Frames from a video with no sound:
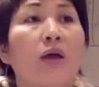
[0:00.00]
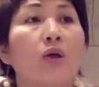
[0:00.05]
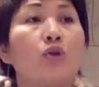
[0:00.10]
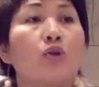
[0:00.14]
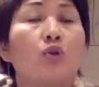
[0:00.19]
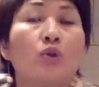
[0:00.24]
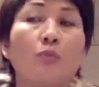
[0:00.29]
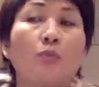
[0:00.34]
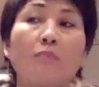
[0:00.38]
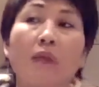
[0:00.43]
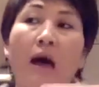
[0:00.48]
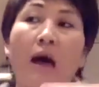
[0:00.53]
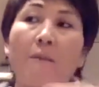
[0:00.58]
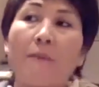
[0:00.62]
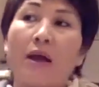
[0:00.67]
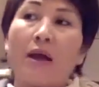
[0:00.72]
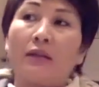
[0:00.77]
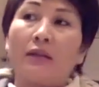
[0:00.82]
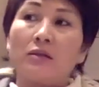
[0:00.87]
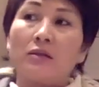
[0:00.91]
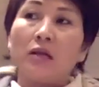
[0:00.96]
就是慢
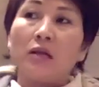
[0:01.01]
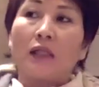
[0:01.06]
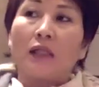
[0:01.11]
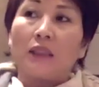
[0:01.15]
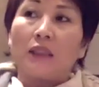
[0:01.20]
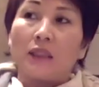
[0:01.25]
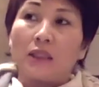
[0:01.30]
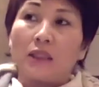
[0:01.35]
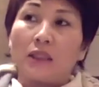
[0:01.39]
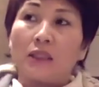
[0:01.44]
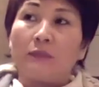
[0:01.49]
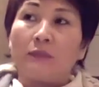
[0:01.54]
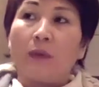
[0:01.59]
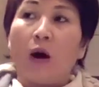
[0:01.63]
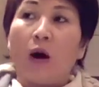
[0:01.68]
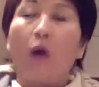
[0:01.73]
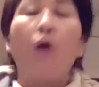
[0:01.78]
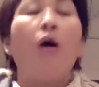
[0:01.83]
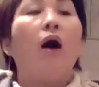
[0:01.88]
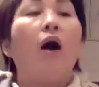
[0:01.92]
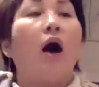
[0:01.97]
慢的让你的细
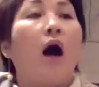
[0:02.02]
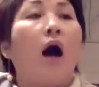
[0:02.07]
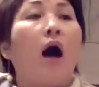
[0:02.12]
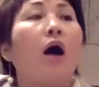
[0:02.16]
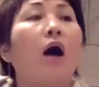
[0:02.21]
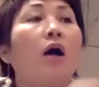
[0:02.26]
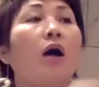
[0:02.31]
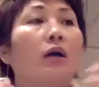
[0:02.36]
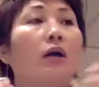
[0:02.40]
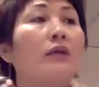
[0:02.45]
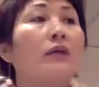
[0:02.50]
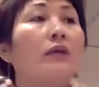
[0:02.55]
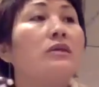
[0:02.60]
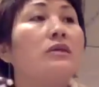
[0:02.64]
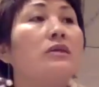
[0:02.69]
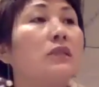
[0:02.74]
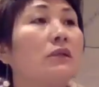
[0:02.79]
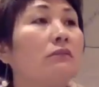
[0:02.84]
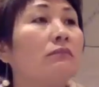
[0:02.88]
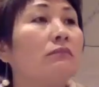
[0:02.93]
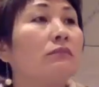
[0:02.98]
胞哈更
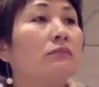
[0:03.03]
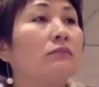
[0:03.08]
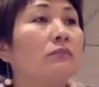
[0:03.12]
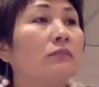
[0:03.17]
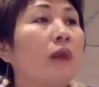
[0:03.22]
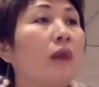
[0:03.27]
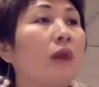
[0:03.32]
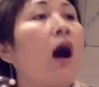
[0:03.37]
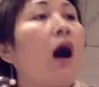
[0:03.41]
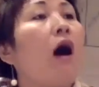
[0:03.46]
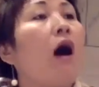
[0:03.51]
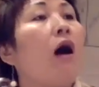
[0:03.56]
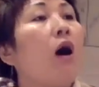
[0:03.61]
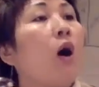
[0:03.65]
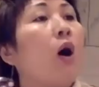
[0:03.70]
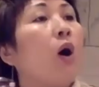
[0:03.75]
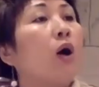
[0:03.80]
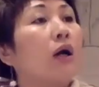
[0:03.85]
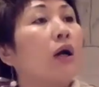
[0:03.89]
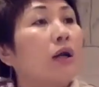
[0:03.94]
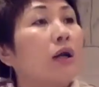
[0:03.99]
新，哈
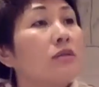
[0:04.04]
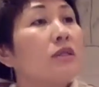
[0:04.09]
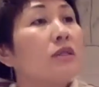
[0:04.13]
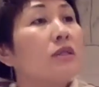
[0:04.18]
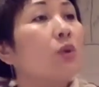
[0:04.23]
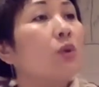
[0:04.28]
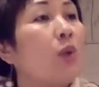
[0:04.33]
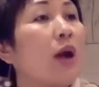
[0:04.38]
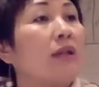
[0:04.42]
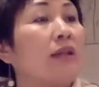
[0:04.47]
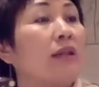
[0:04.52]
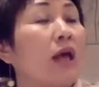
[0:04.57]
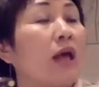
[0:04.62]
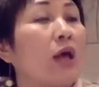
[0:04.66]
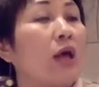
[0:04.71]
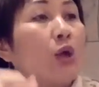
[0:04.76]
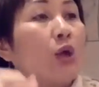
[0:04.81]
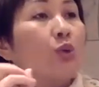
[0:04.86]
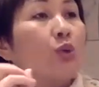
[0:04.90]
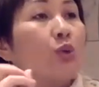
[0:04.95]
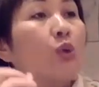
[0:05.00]
更新换代。
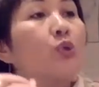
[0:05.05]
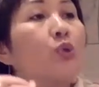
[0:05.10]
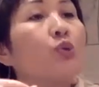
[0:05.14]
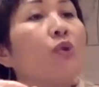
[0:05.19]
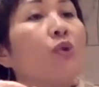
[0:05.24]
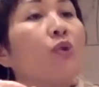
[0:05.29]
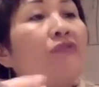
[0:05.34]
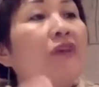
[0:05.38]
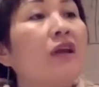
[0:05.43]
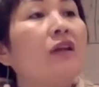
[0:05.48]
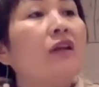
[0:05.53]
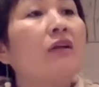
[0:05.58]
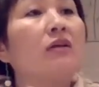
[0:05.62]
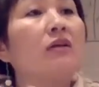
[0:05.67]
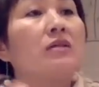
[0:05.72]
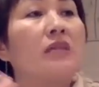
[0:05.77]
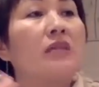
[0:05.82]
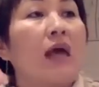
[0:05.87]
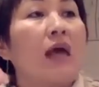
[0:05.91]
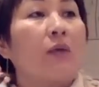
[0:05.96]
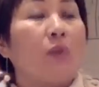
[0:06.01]
所以说，菲乐
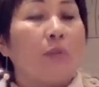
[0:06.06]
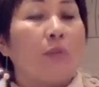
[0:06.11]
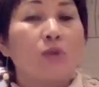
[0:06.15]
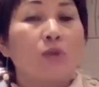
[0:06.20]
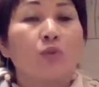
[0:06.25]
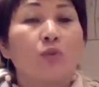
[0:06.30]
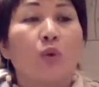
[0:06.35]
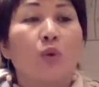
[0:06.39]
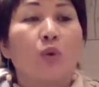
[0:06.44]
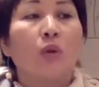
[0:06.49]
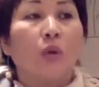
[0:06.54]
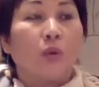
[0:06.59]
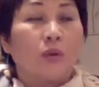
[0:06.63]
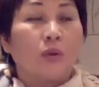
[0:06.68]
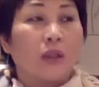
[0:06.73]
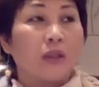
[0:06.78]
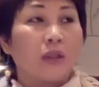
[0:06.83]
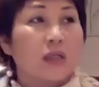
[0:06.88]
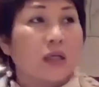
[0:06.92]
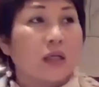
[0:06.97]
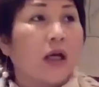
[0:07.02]
在我们所有
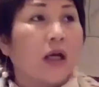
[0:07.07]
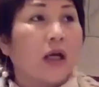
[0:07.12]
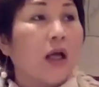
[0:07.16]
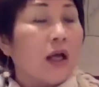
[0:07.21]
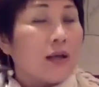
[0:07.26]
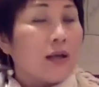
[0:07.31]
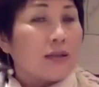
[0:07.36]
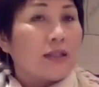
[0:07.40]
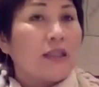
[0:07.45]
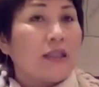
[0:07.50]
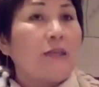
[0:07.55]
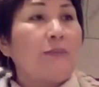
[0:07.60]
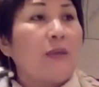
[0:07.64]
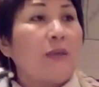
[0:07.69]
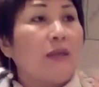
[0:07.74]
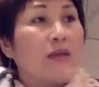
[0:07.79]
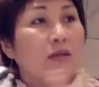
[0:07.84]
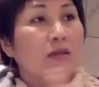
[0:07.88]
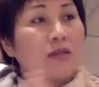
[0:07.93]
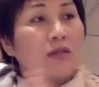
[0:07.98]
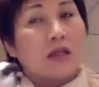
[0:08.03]
的这个疾
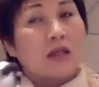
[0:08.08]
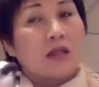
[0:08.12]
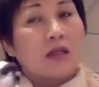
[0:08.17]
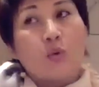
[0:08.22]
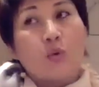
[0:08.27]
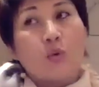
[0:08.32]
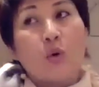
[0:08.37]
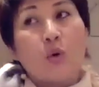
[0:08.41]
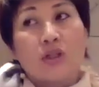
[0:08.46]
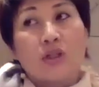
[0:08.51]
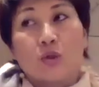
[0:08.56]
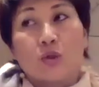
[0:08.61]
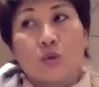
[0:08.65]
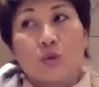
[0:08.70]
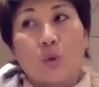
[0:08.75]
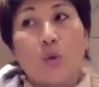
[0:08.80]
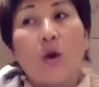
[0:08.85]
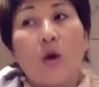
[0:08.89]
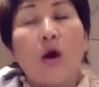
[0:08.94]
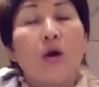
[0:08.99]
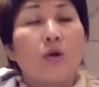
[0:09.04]
病的这个过程
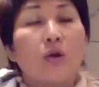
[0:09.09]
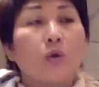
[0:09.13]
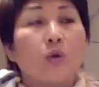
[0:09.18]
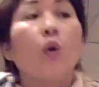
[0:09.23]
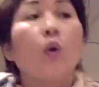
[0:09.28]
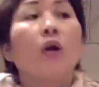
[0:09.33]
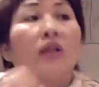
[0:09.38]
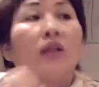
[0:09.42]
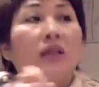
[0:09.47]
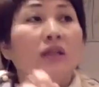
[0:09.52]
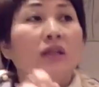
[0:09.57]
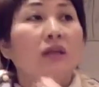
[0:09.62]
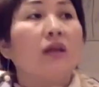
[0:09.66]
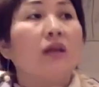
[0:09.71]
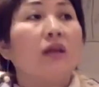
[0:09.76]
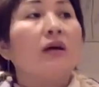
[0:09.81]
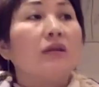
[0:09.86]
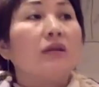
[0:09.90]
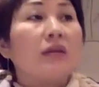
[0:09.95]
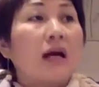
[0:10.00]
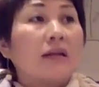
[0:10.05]
中，如果你
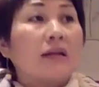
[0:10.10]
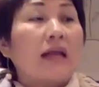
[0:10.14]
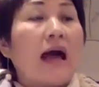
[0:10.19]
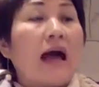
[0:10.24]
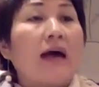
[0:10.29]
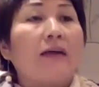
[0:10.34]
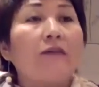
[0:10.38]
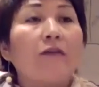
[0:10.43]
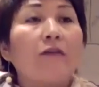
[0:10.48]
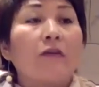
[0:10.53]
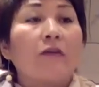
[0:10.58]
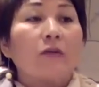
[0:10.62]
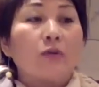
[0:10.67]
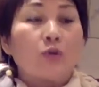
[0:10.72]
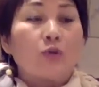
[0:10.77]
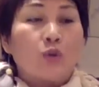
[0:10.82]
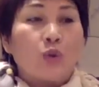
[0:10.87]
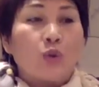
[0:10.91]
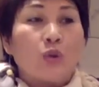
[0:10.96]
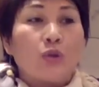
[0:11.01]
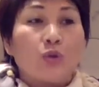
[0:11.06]
让他
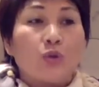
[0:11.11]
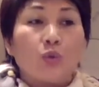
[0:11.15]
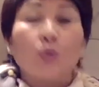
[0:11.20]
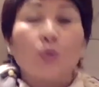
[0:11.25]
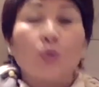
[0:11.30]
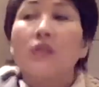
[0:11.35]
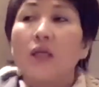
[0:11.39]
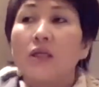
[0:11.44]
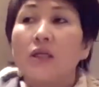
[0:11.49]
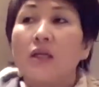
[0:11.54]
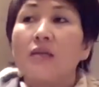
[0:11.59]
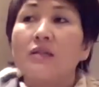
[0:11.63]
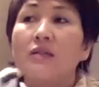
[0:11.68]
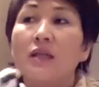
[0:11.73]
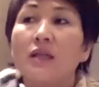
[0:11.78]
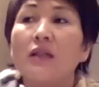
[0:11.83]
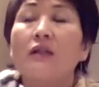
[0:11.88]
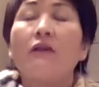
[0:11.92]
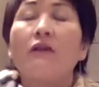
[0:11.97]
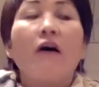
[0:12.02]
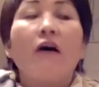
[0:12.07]
去，如果这个人真
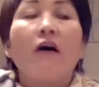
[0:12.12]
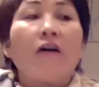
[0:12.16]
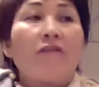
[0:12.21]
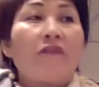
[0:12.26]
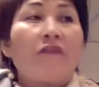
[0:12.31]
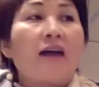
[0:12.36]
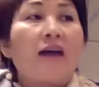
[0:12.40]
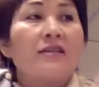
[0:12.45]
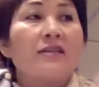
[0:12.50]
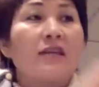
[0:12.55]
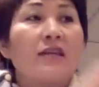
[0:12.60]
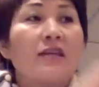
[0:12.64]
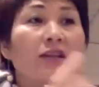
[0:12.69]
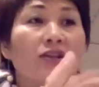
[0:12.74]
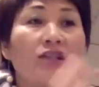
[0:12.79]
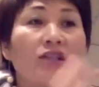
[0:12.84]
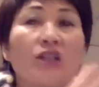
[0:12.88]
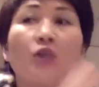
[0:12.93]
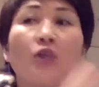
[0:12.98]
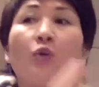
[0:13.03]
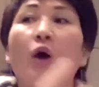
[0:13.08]
的发现了
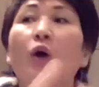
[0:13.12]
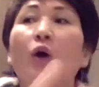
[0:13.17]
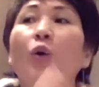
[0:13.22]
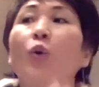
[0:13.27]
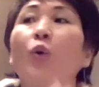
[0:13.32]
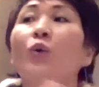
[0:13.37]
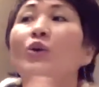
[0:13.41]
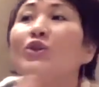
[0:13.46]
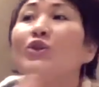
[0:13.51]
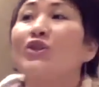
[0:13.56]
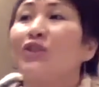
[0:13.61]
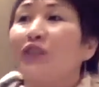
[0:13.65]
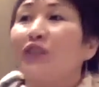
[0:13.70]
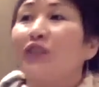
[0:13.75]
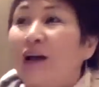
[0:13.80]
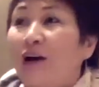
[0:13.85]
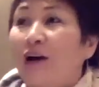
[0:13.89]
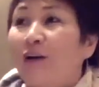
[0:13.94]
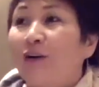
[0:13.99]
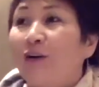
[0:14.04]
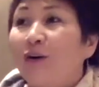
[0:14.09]
器官功能失调，